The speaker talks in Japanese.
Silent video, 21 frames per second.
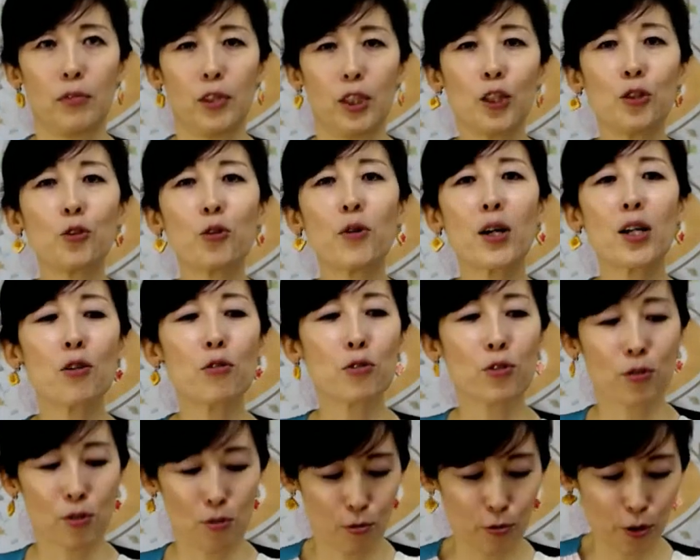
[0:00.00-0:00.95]
井上陽
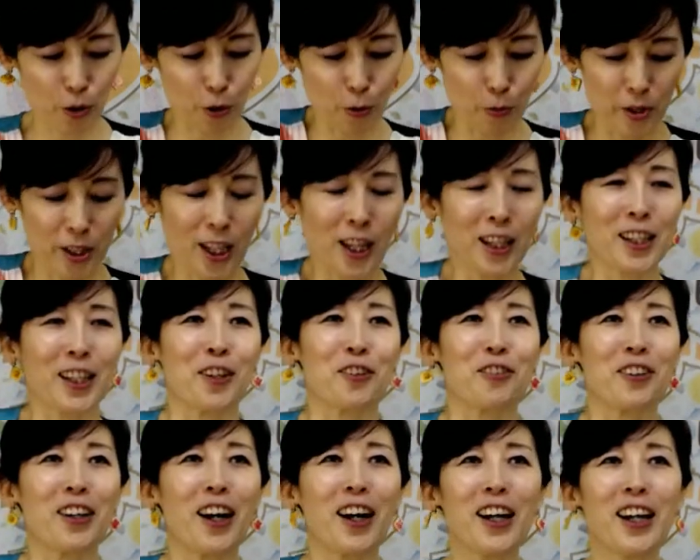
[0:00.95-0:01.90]
水の曲みたいだけど
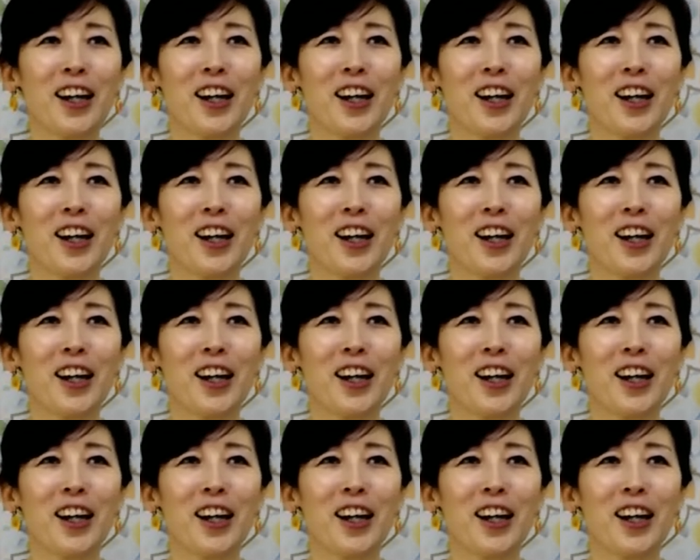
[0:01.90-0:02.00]
ね